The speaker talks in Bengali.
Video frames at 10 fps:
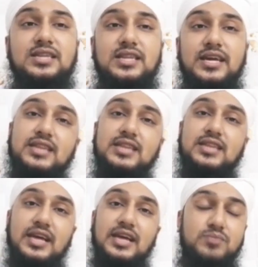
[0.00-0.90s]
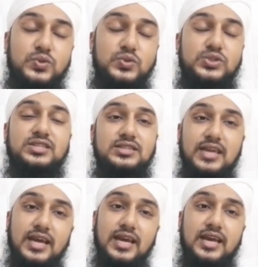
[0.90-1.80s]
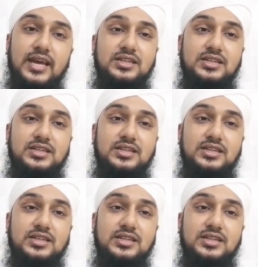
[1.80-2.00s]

দেখে তাই বুঝেছি যে হ্যাঁ